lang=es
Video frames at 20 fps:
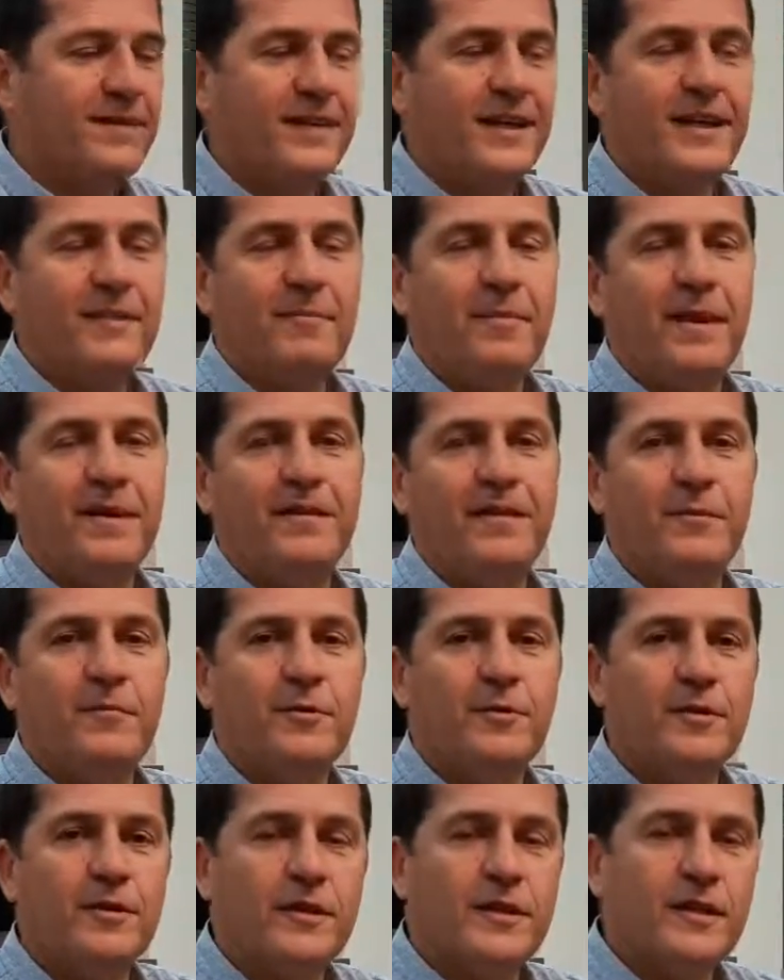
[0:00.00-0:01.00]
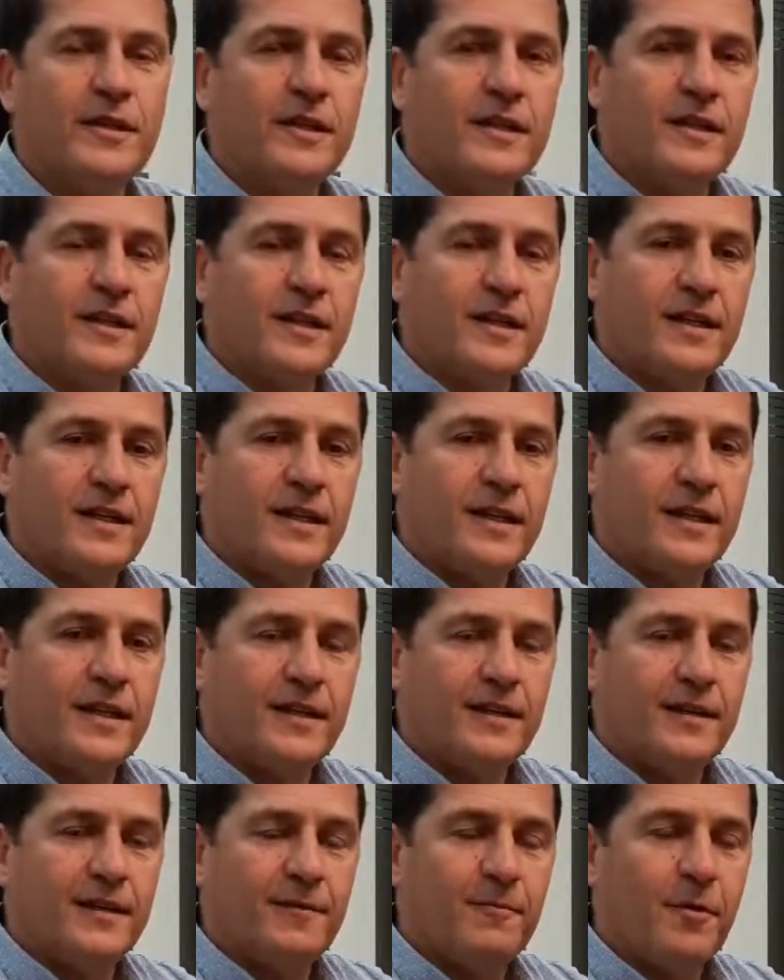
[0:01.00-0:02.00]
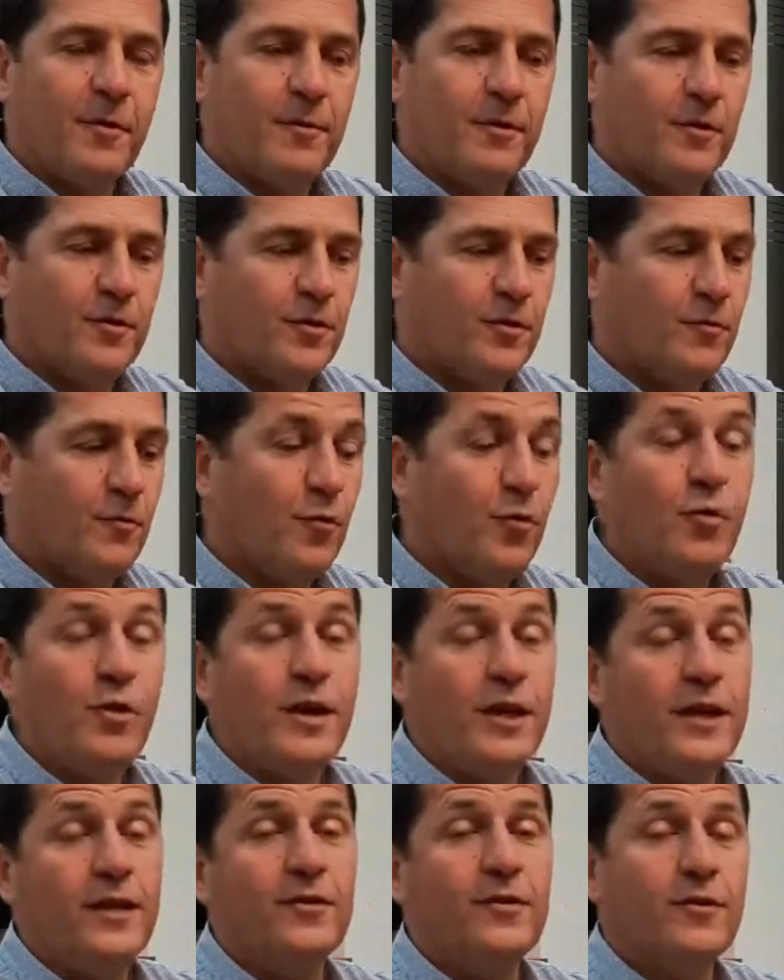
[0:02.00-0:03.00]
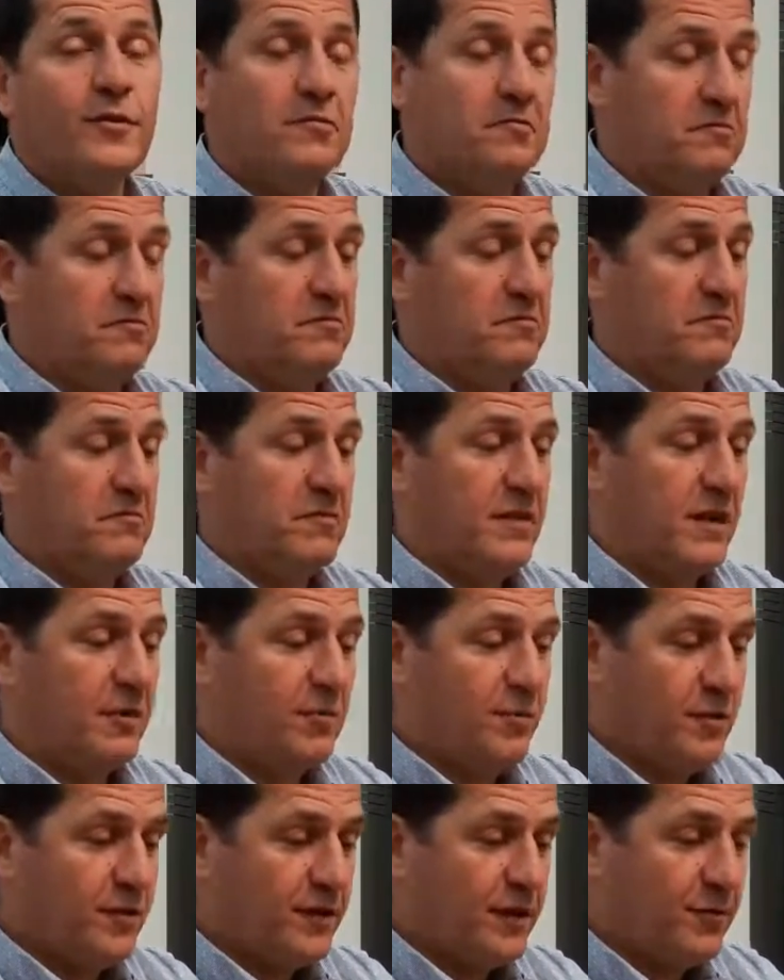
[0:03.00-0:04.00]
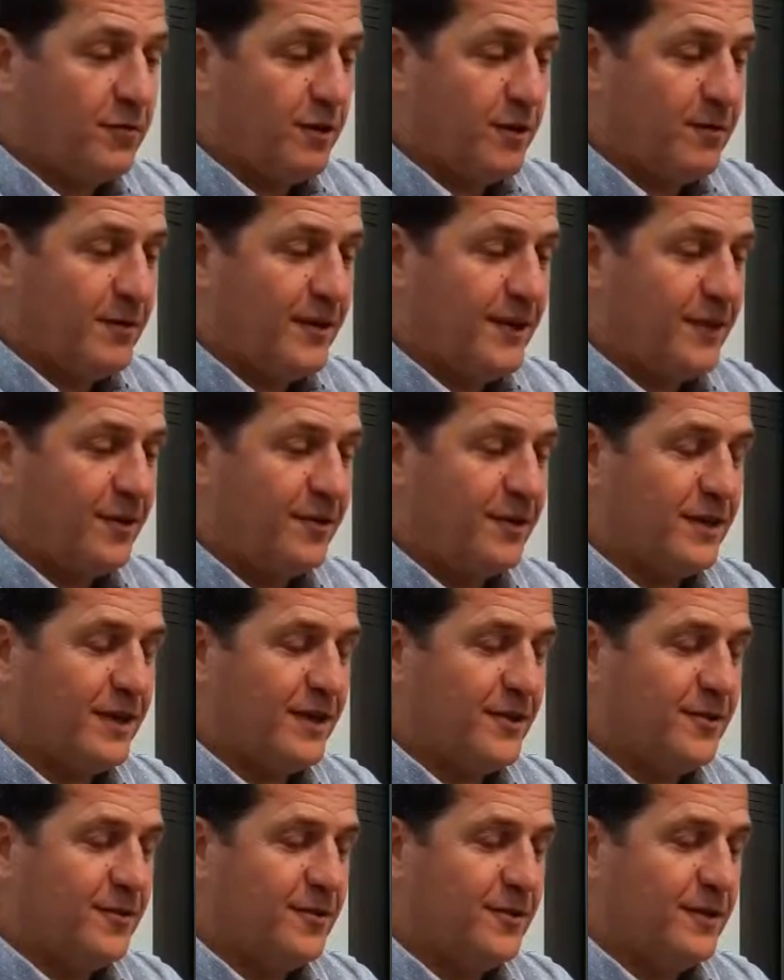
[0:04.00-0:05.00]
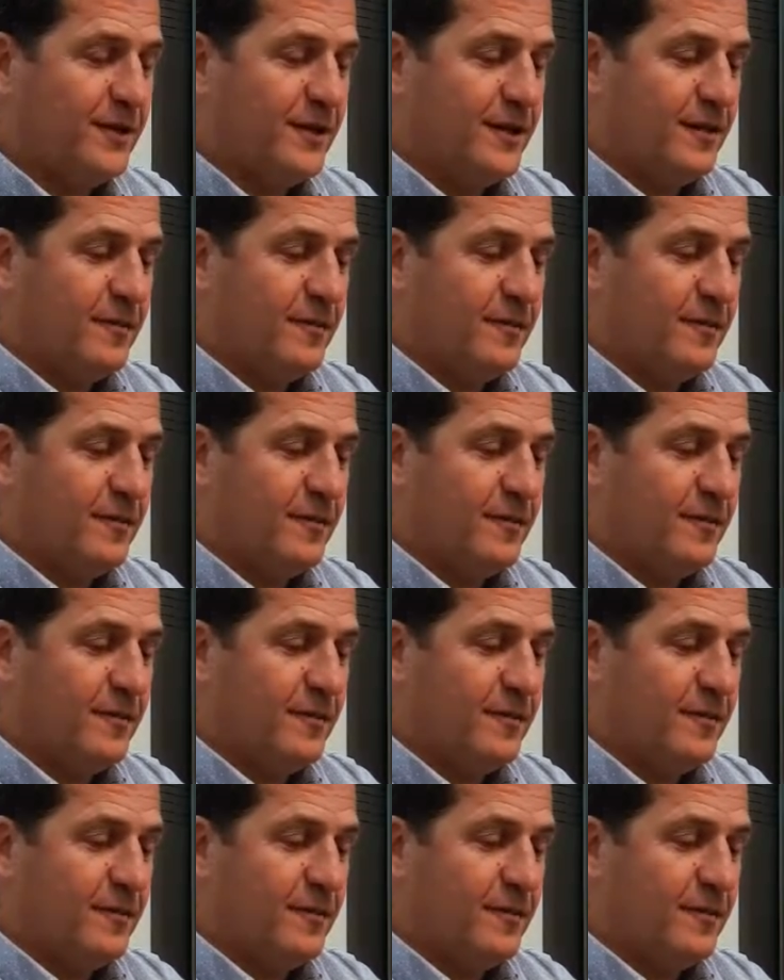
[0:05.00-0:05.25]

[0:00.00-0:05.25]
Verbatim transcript: pasé y pasamos eh, momentos muy lindos, algunos seguramente no tanto,